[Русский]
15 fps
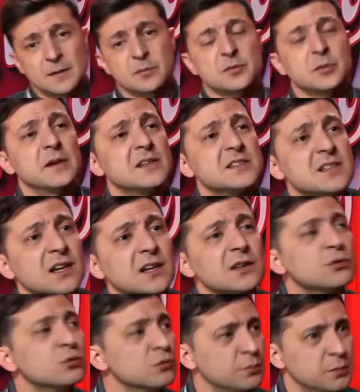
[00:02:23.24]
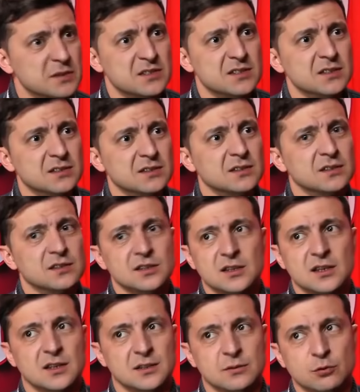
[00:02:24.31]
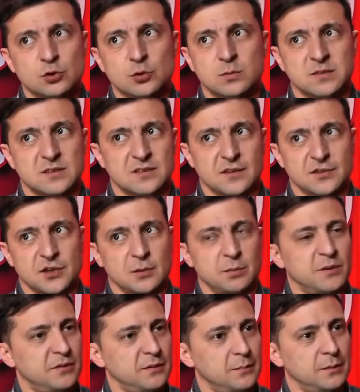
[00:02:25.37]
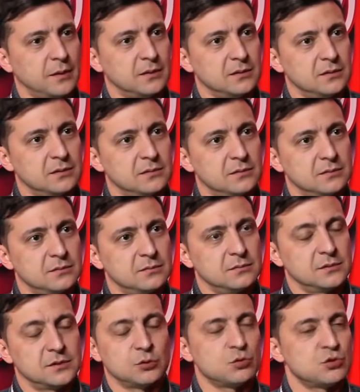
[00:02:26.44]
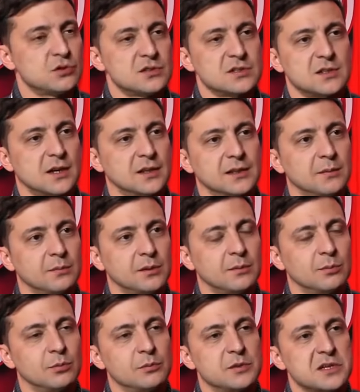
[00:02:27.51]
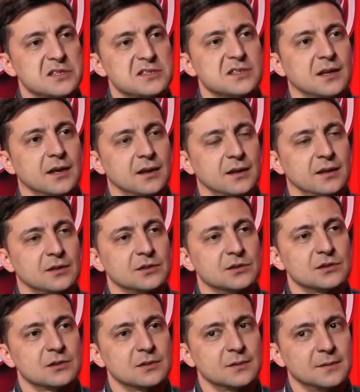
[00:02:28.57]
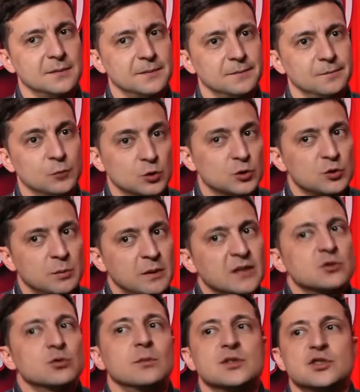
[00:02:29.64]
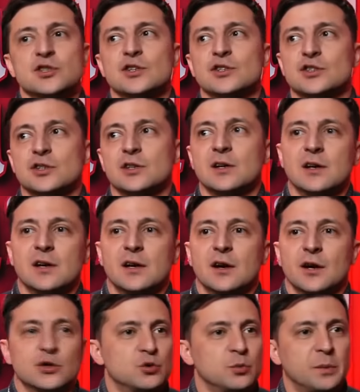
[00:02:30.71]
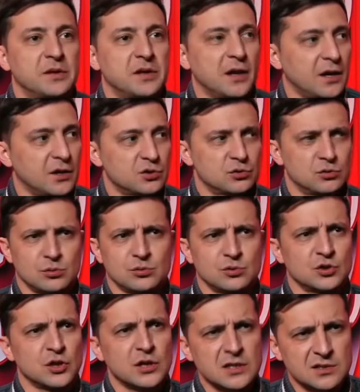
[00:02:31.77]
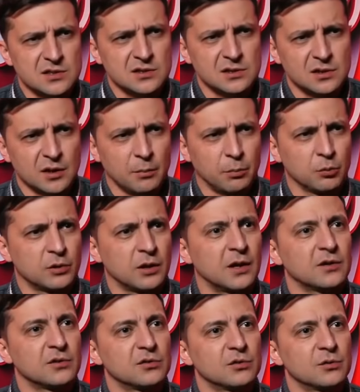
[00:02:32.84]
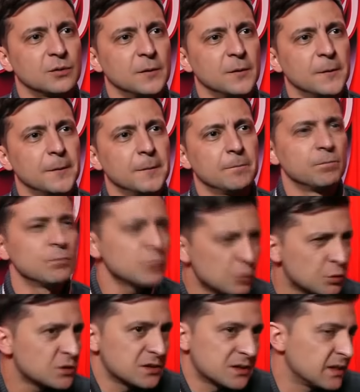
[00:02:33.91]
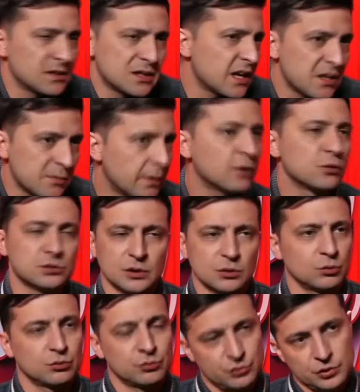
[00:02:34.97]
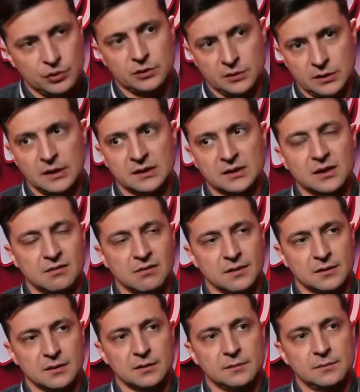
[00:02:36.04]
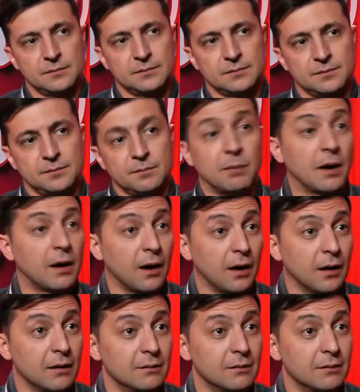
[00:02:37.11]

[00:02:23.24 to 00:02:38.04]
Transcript: Посмотрите, я иду в президенты не для того, чтобы возвращать «Приватбанк». Это очень странная была бы у меня цель, конечно. Ну, чтобы я сумасшедший, хочу потерять что? Жизнь, репутацию. Ну, то есть я, я не больной на лучок, я адекватно. Пока.